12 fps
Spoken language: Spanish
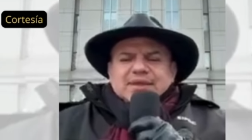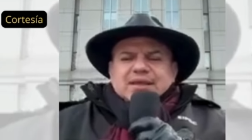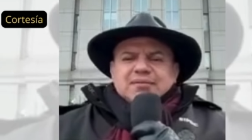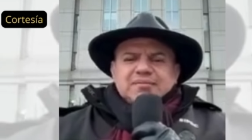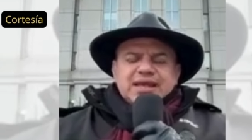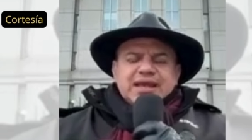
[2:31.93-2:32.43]

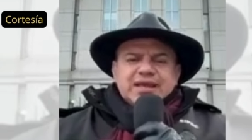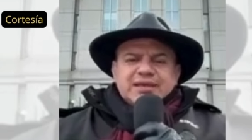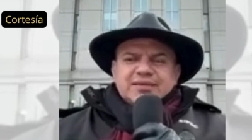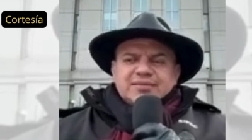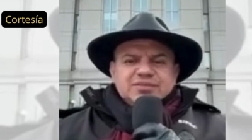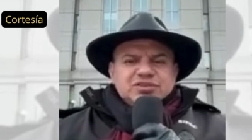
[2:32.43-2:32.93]
Miren,
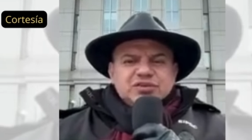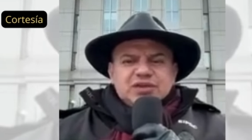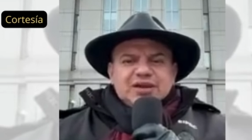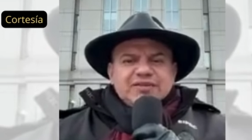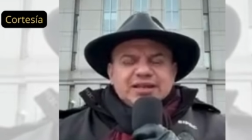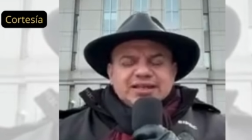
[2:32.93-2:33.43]
yo
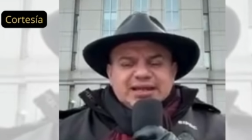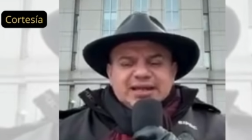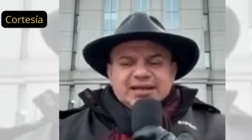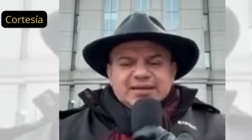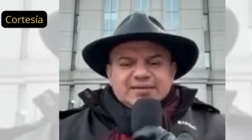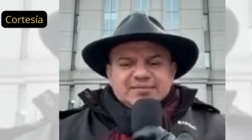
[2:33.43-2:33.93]
la
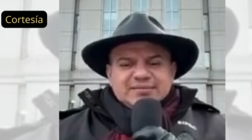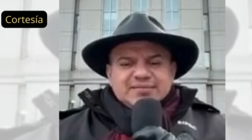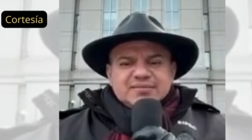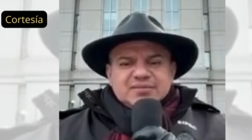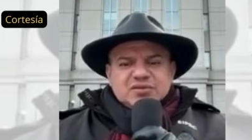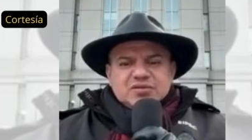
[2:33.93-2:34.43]
verdad,
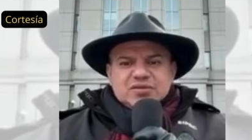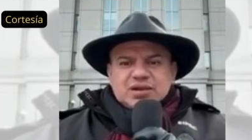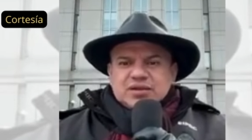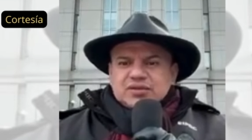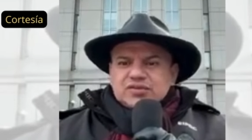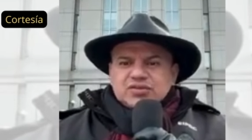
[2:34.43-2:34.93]

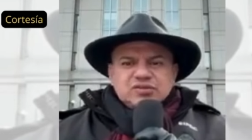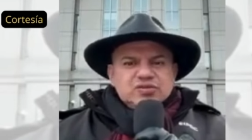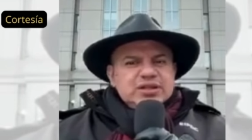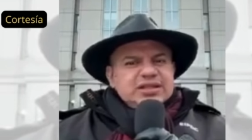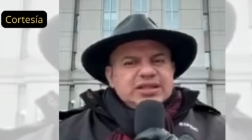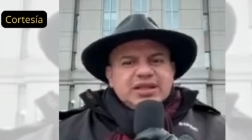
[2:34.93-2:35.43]
no,
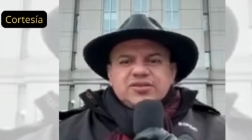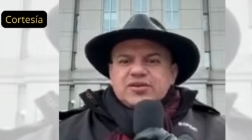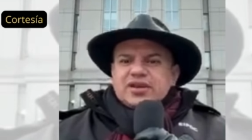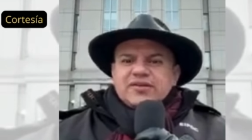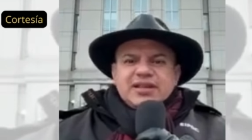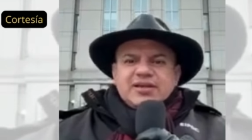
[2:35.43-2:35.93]
entiendo
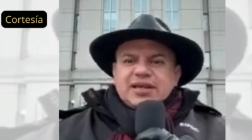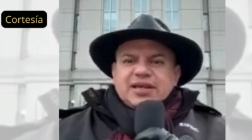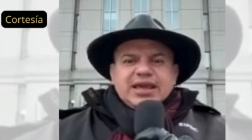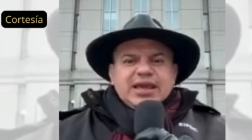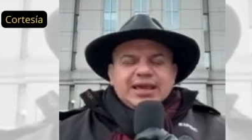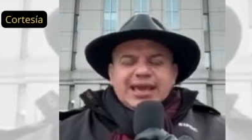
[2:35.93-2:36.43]
la verdad,
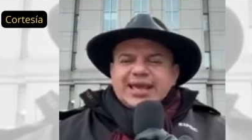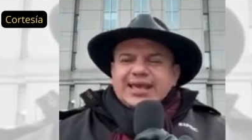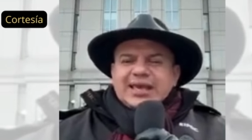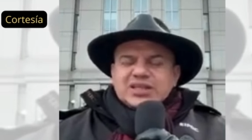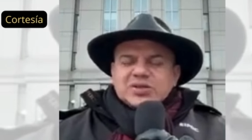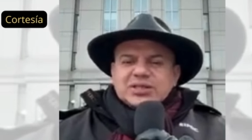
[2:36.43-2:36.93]
¿qué, ¿qué
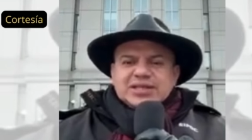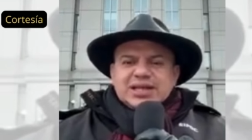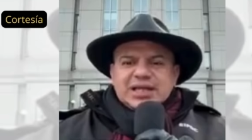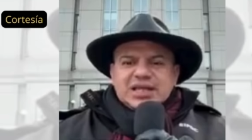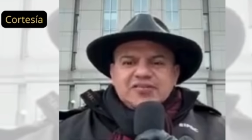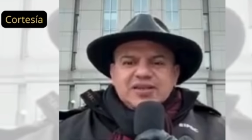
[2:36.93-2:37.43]
quiso hacer
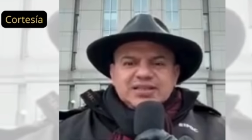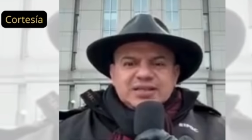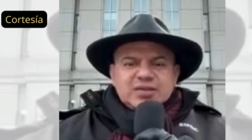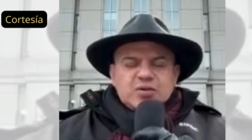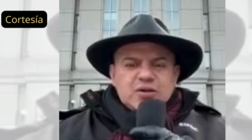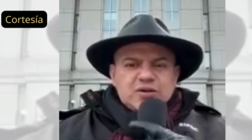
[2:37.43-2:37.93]
la defensa
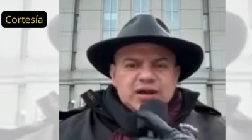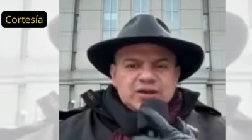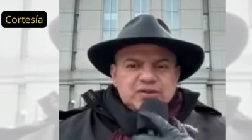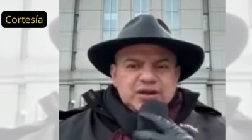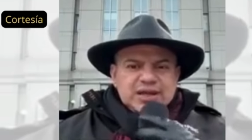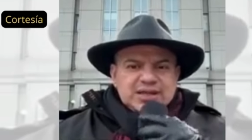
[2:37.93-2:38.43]
de Juan
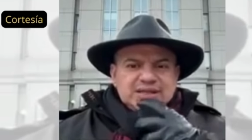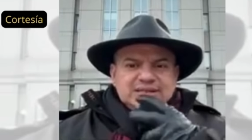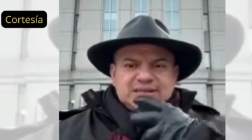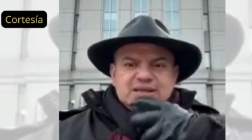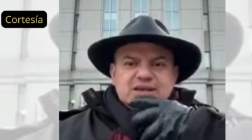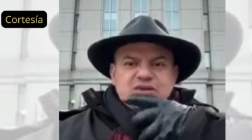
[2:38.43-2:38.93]
Orlando
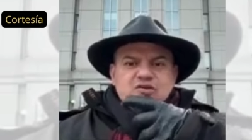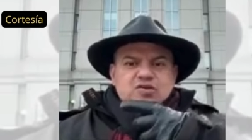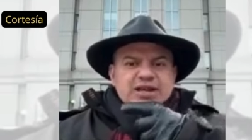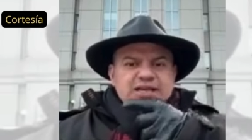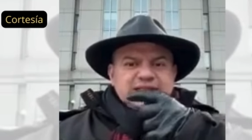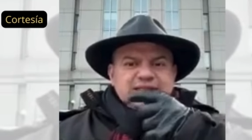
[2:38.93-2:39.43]
Hernández
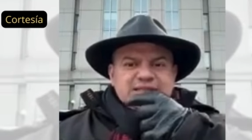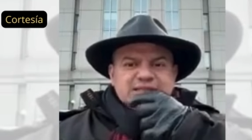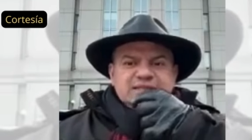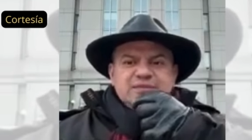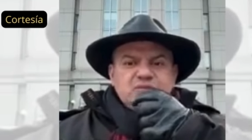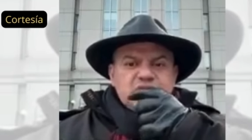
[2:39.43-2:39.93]
con este
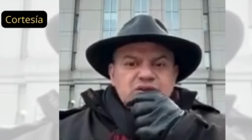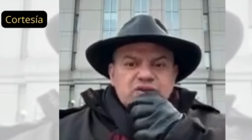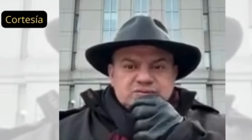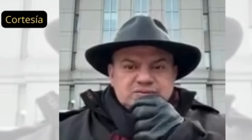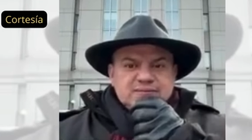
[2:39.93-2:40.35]
testimonio